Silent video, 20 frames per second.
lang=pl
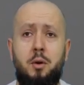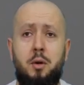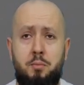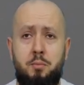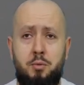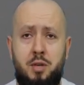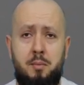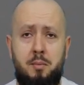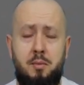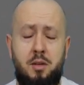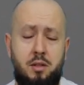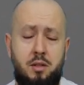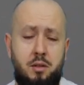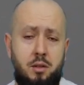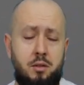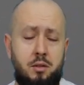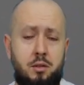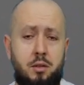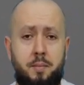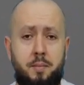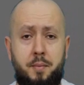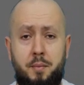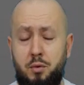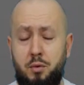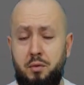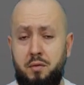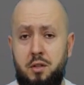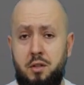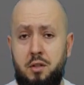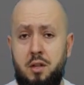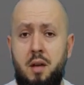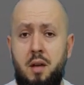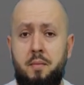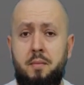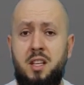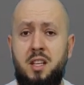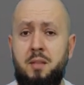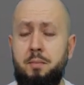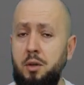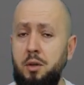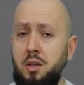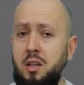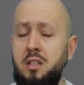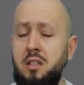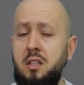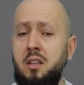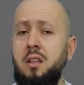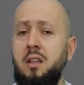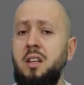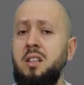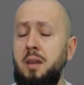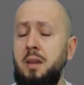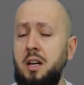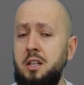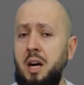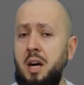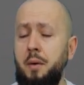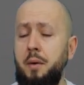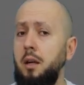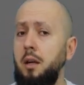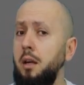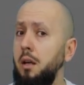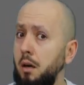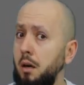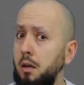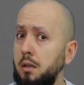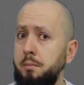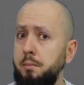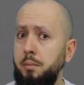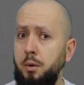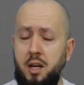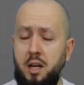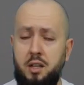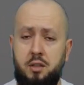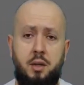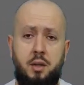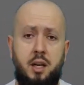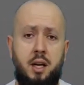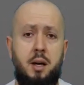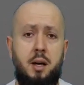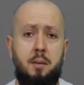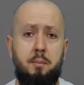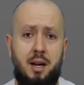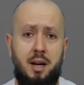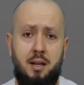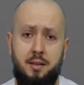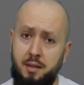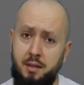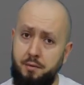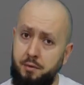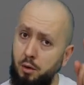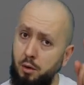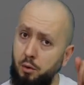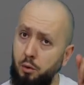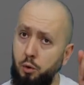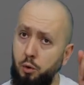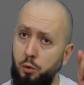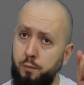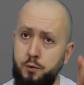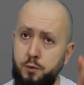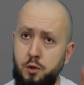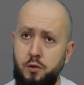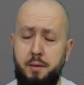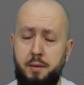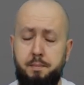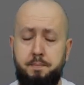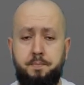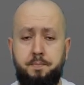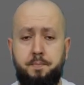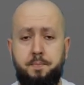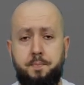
Przemyśl to, co mówisz. Więc Poniński to jest marszałek i on pokazuje palcem w kierunku drzwi.